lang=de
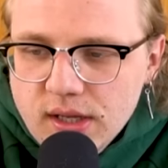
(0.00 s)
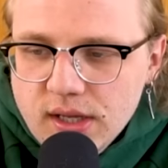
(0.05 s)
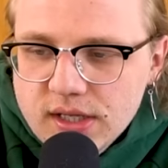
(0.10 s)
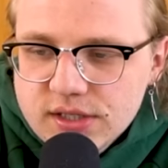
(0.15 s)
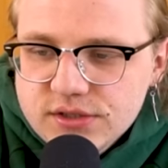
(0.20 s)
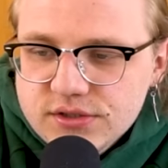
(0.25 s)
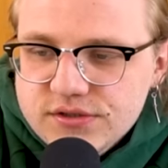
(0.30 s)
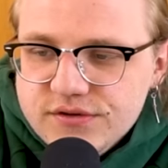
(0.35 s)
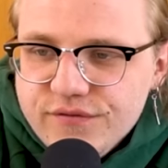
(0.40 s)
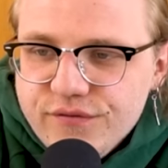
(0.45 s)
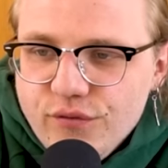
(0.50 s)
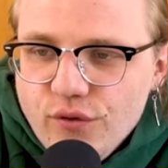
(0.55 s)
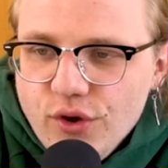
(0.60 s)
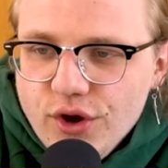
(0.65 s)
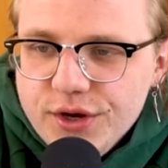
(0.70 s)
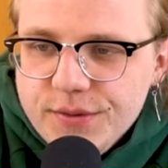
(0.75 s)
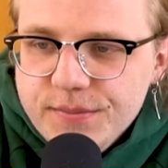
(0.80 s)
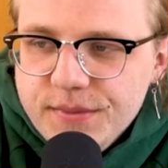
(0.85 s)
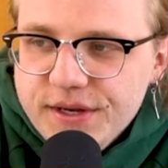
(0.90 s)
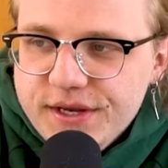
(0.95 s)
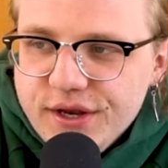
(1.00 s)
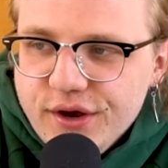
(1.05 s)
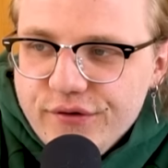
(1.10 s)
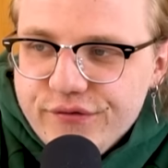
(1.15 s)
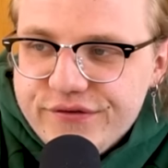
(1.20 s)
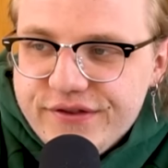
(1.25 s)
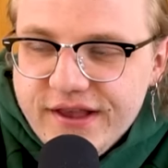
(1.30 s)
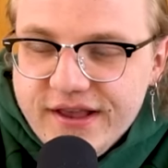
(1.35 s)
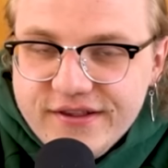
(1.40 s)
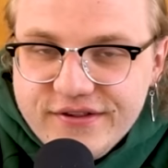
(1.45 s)
Ansonsten freue ich mich
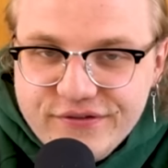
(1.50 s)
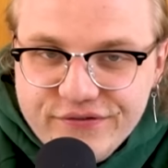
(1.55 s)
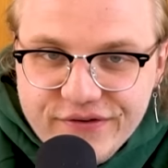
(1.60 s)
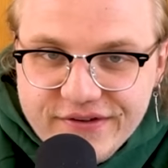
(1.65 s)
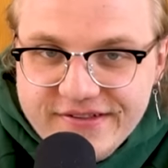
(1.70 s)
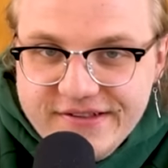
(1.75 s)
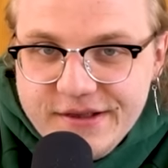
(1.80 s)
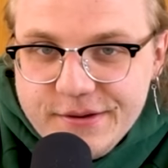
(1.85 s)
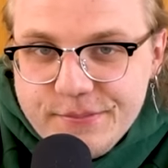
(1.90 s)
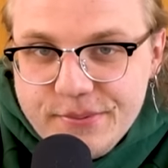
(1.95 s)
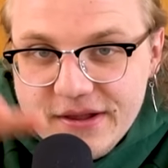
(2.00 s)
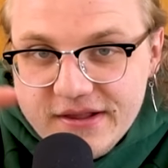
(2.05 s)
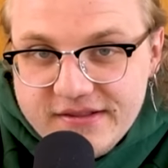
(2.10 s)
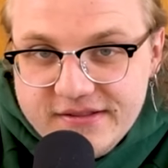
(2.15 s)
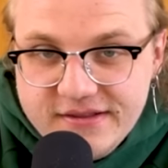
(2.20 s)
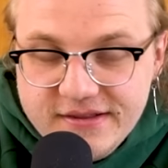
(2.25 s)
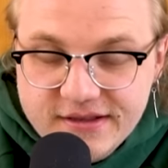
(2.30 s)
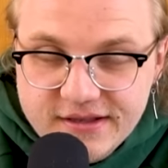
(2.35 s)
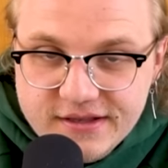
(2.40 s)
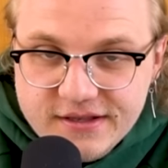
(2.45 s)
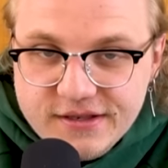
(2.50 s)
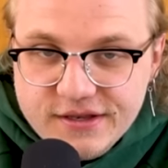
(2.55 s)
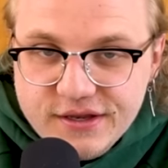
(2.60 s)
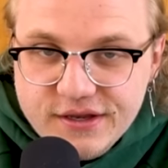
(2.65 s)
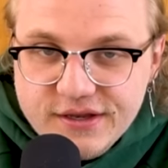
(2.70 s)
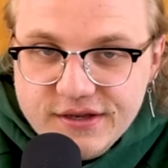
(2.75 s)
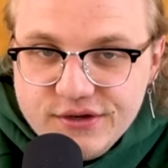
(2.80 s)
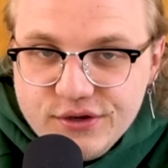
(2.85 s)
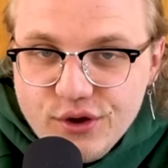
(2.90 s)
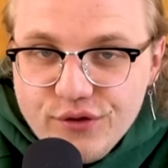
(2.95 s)
auf das, was hier passiert.
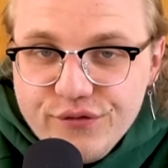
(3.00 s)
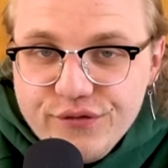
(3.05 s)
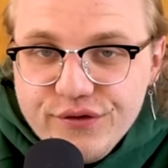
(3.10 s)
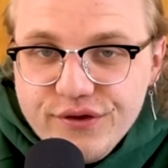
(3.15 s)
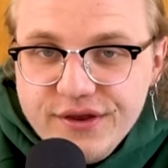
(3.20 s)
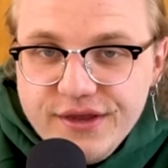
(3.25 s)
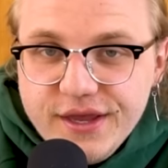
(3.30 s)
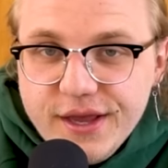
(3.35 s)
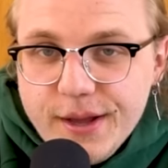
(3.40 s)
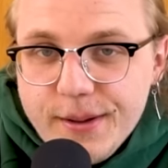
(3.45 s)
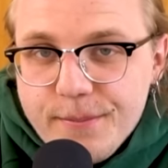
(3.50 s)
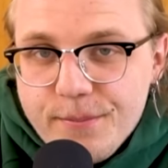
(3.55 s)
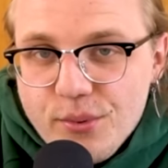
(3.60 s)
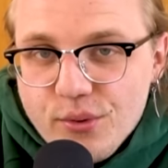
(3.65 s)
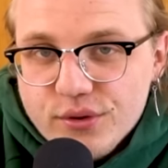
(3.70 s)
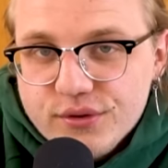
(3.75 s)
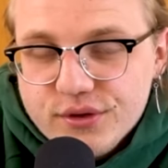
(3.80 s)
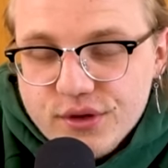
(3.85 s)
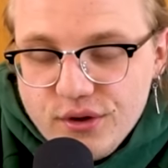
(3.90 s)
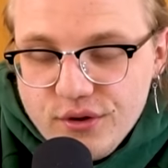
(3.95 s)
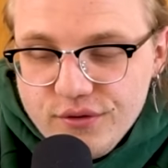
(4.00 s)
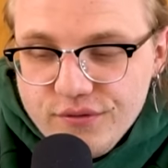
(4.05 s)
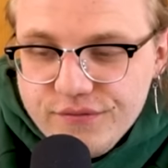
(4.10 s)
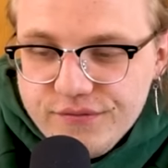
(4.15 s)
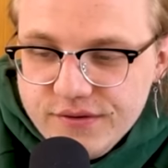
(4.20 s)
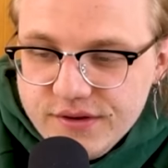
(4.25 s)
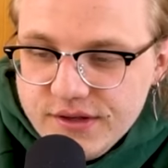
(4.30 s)
Ich hoffe, ihr habt Bock drauf.